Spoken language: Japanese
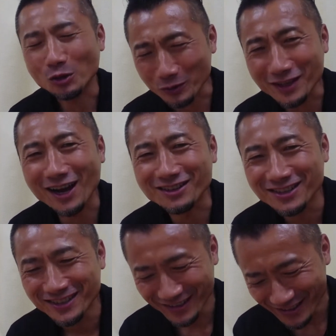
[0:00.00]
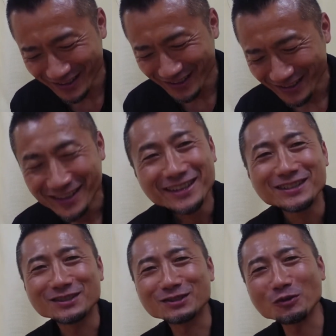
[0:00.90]
とにかく
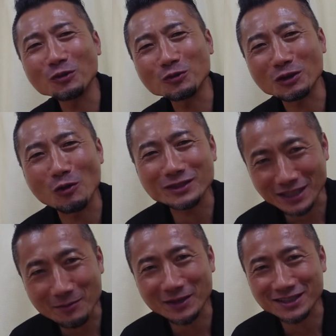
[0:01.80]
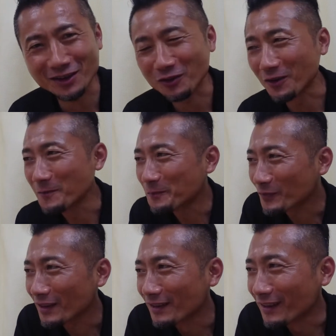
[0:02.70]
すごいことが起きちゃいましたよ
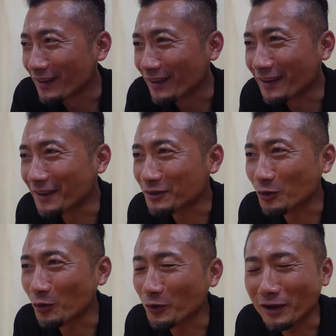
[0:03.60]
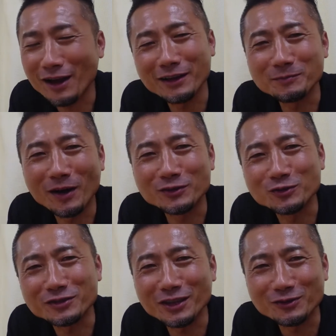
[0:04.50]
えっ、ー、と俺が今
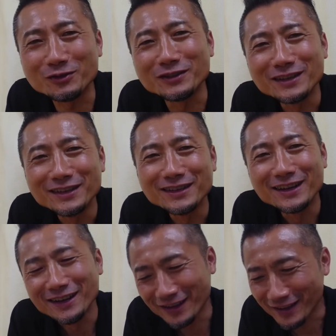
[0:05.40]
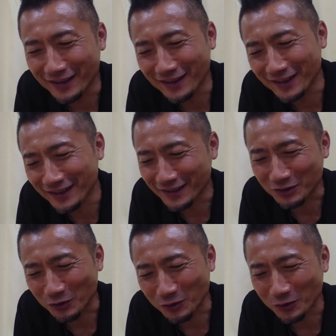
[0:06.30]
言ってるえっ、ー、
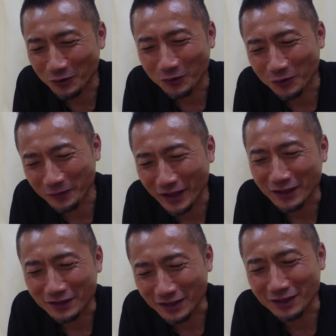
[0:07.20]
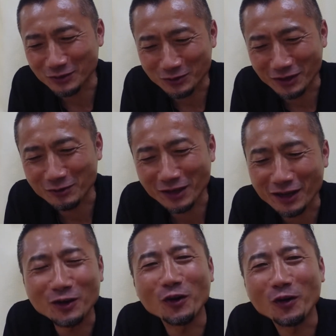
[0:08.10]
とねただ言ってるだ
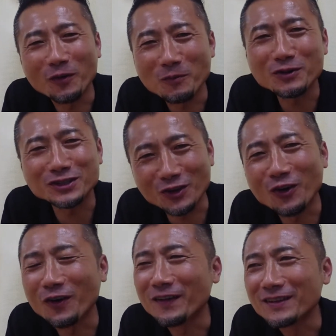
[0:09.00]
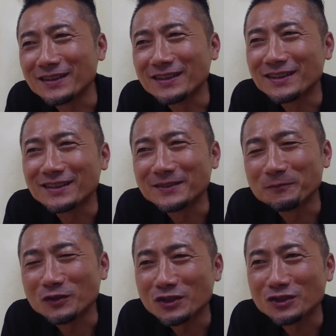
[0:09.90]
けの目標
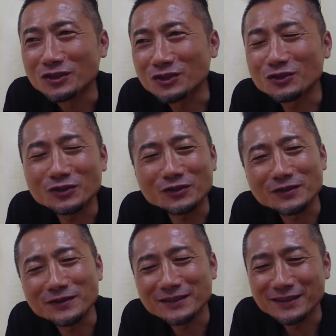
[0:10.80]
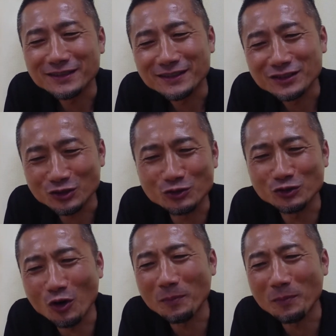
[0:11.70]
収収入を